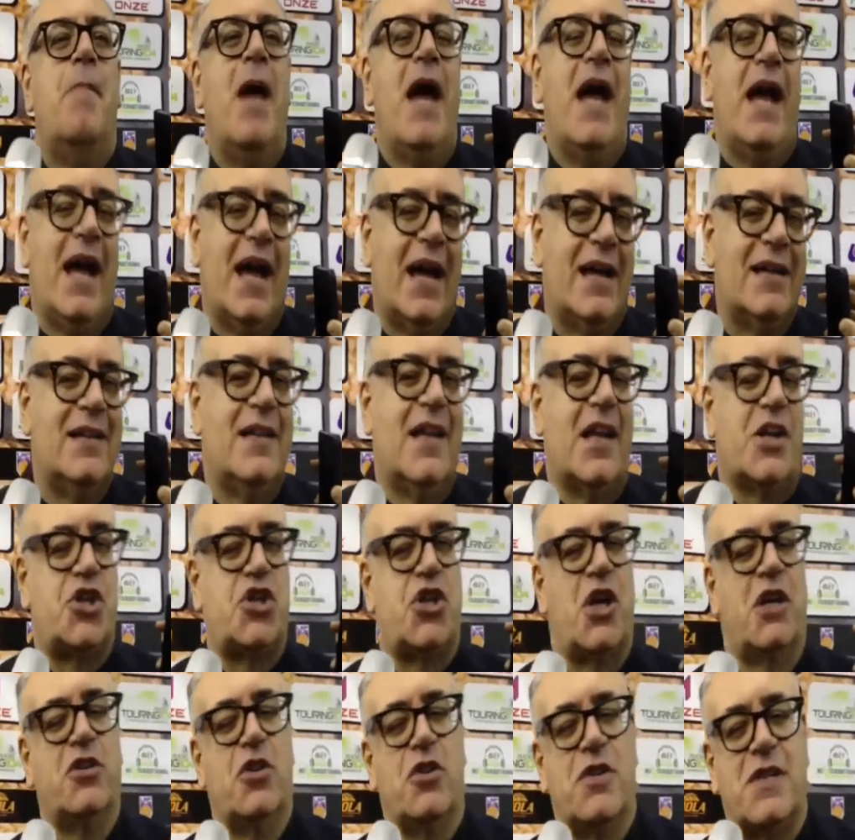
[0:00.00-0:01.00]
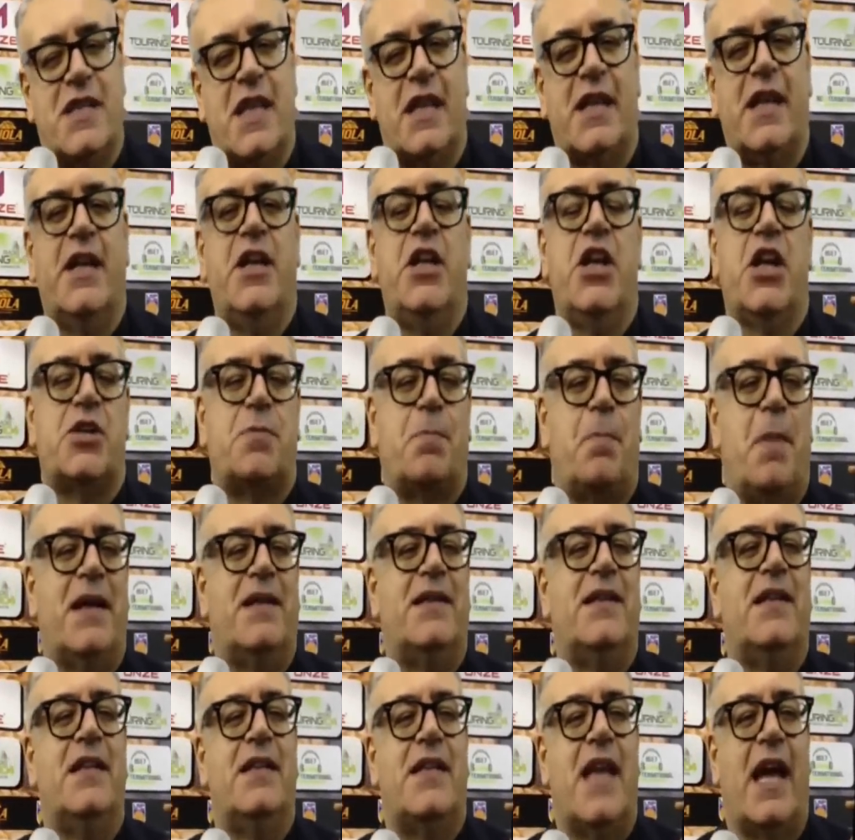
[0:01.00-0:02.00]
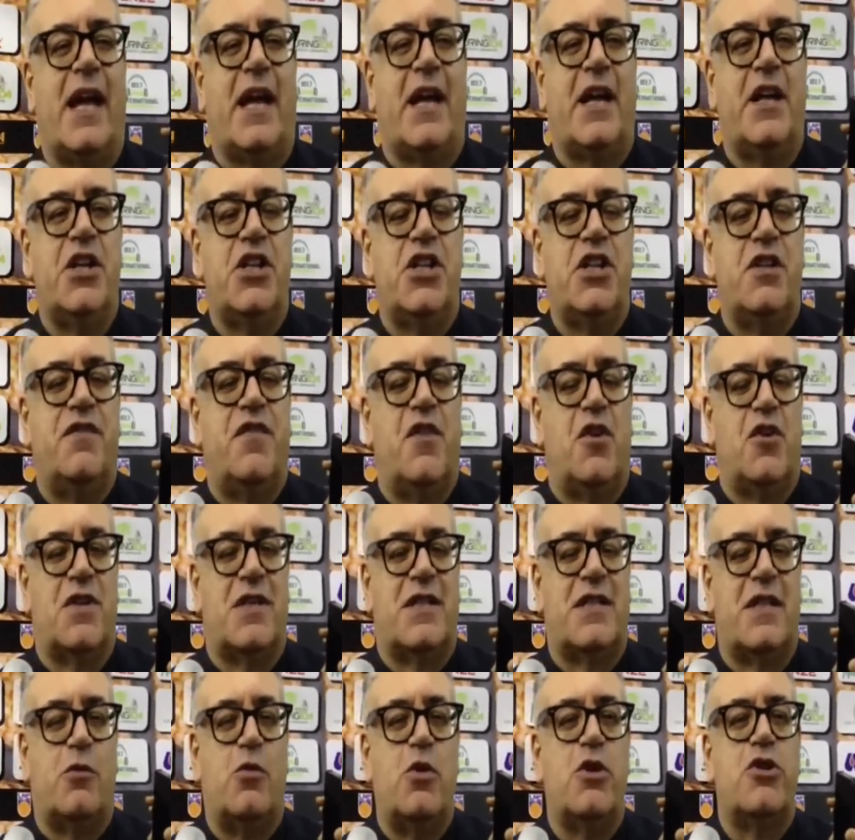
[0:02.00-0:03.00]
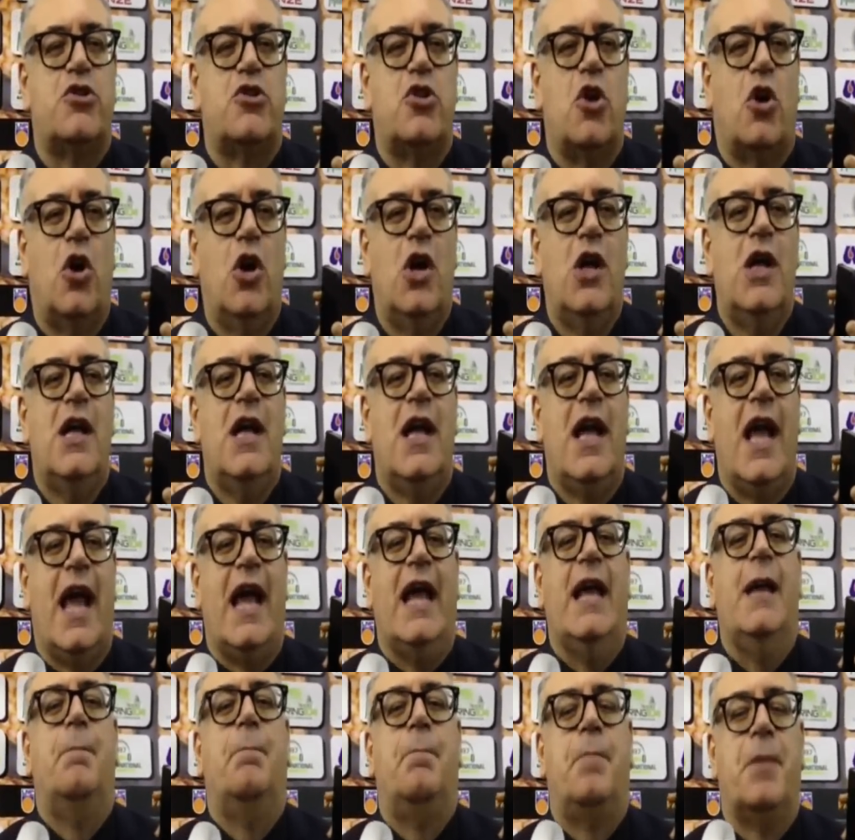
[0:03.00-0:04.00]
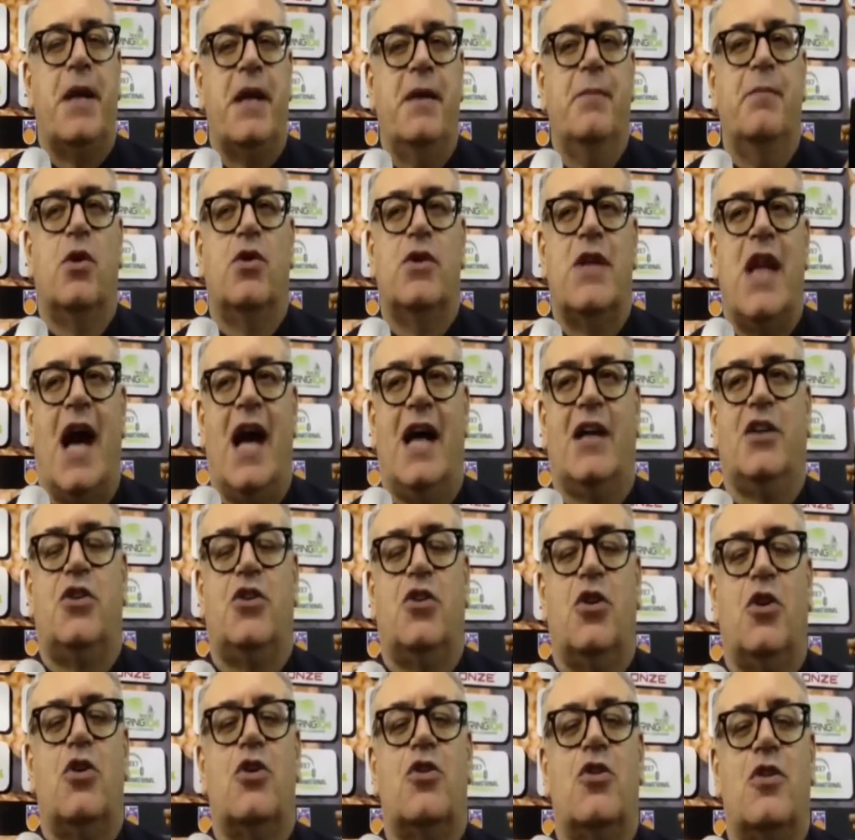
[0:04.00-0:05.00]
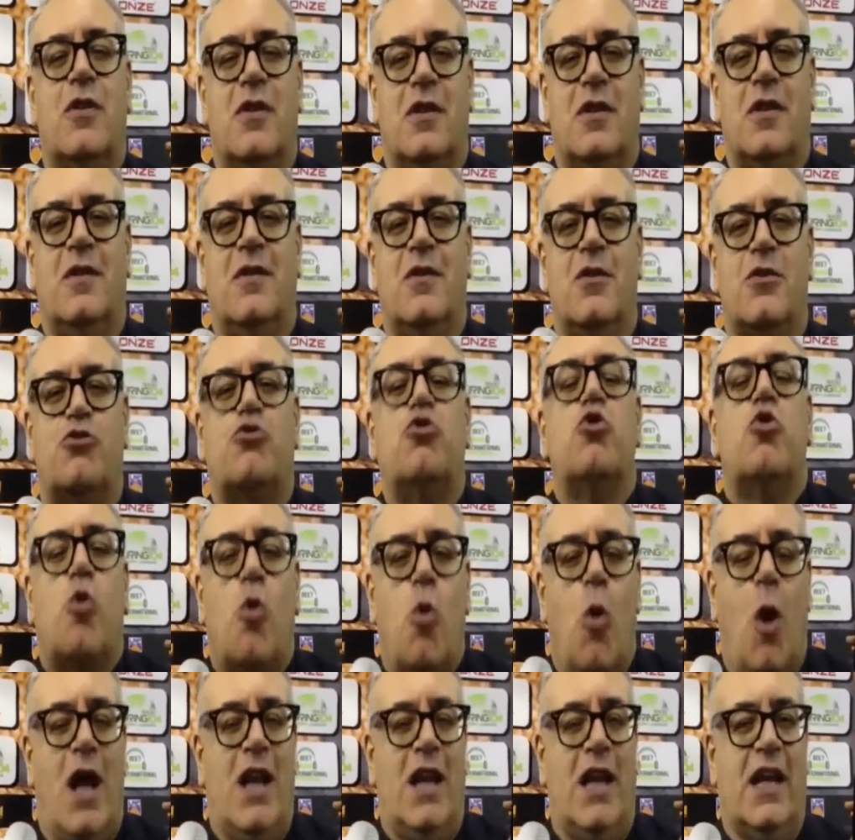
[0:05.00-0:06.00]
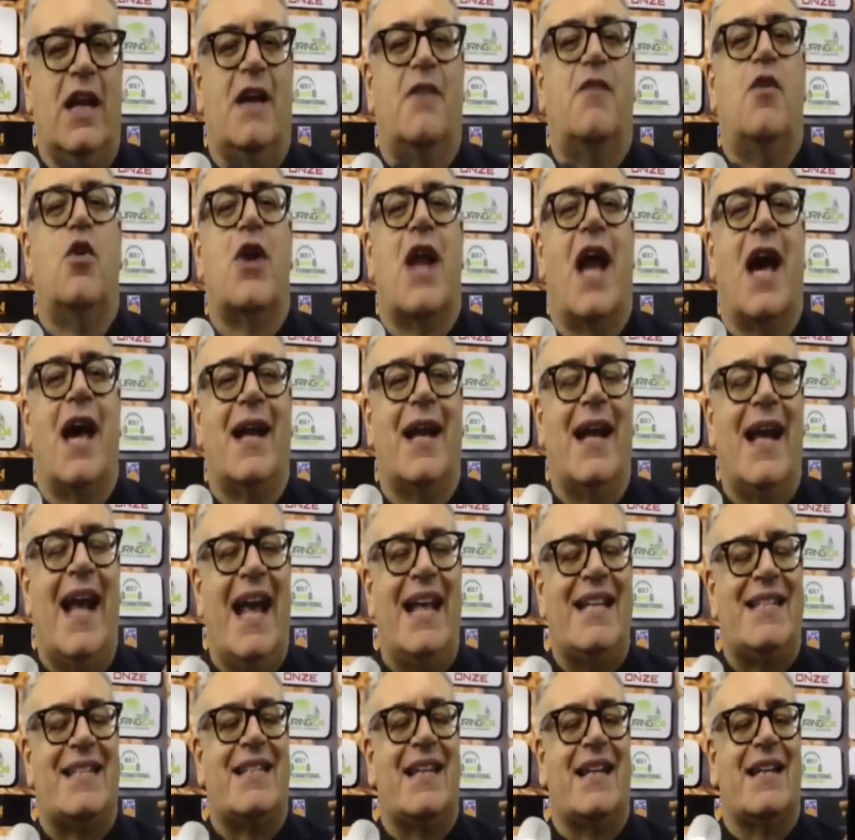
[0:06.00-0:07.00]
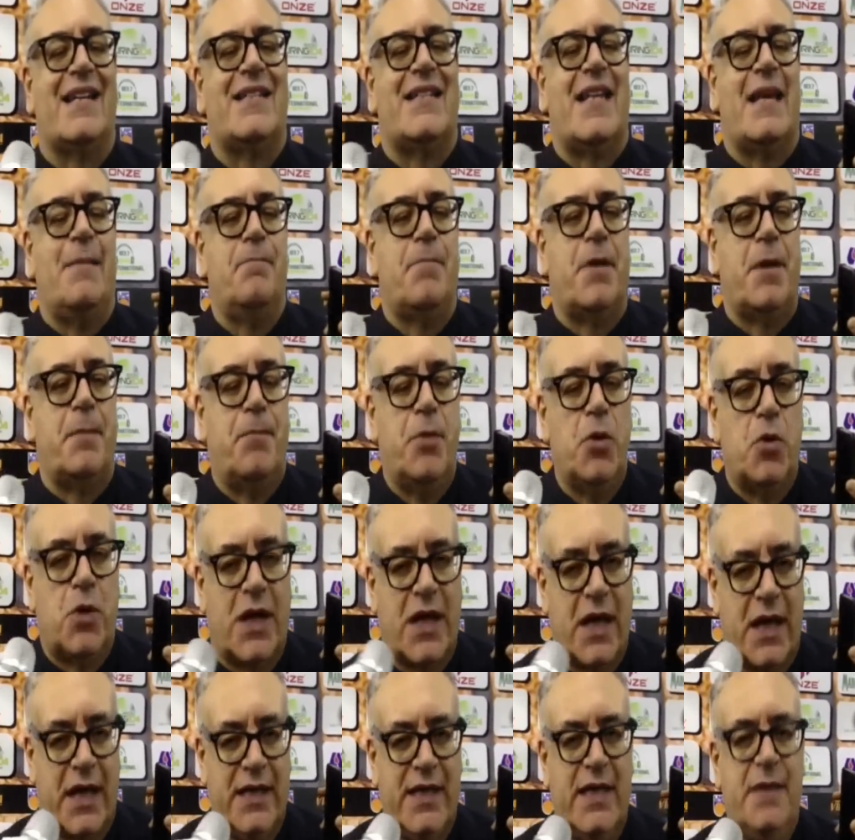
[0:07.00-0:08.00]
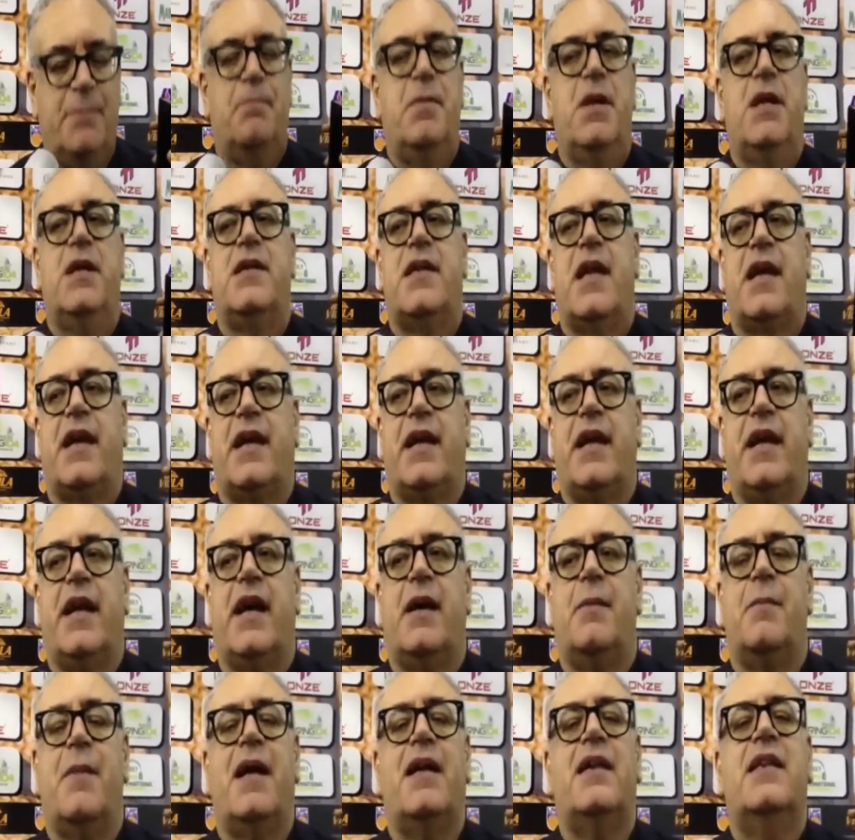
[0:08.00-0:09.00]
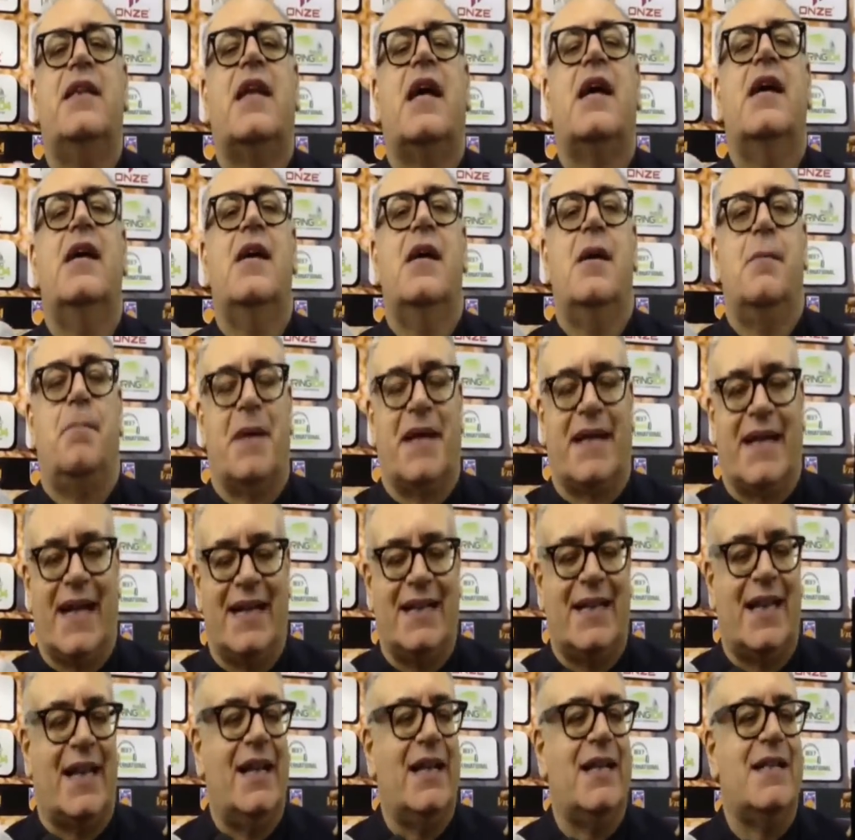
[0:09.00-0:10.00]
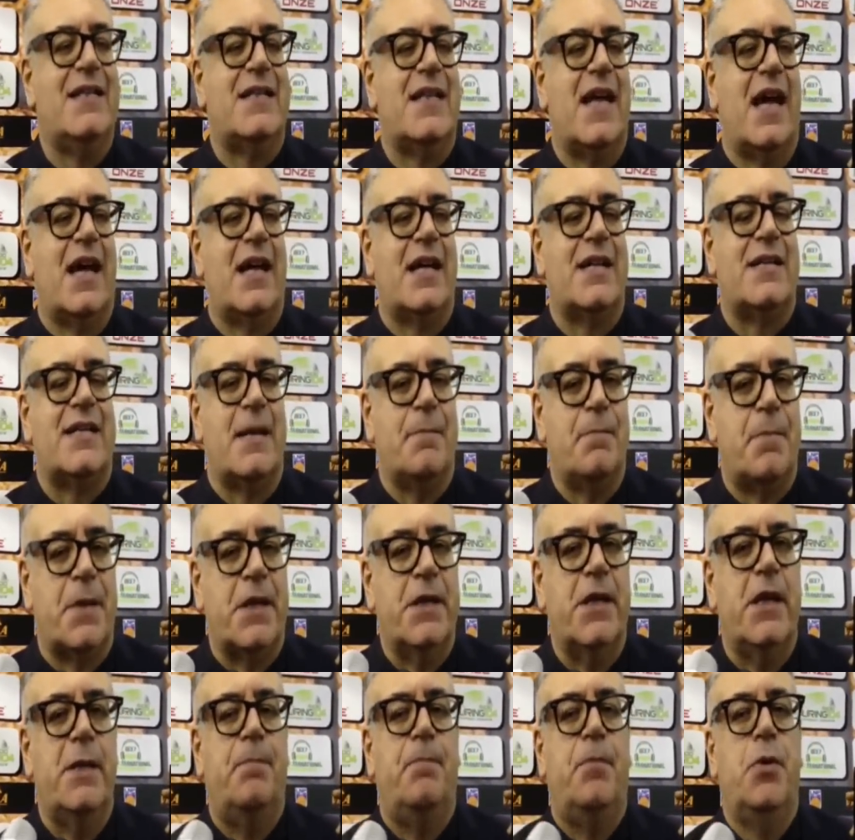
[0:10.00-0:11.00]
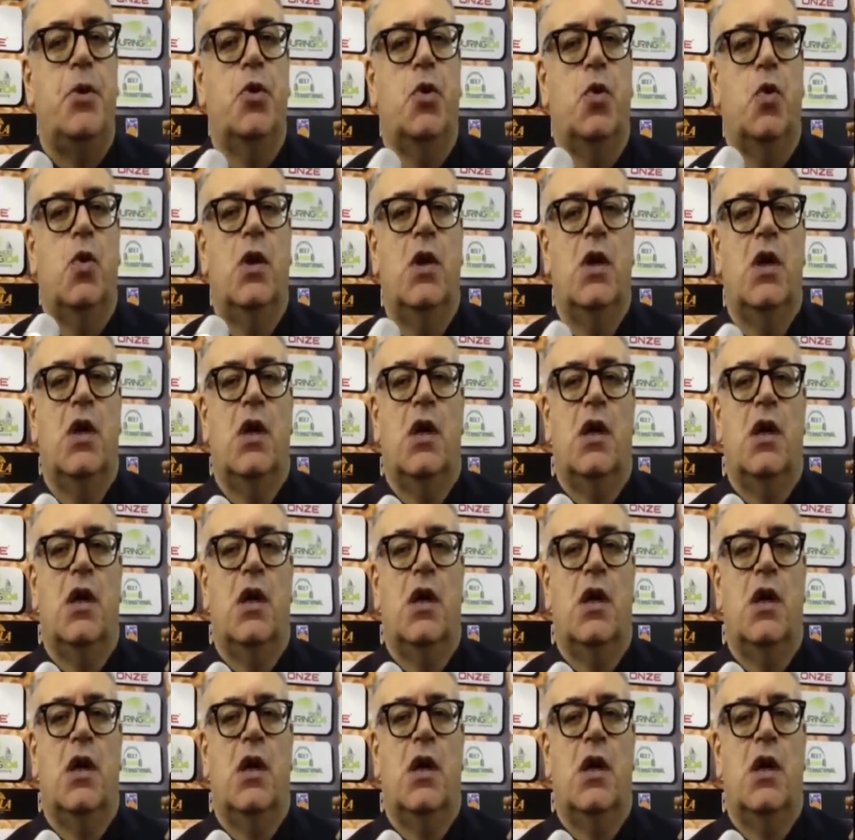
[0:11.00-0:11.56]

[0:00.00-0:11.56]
beh, lasciando stare gli aspetti tecnici, forse questo è il primo dato mh, mm, su quale lavorare, essere sempre più credibili tecnicamente sicuramente per catalizzare sempre di più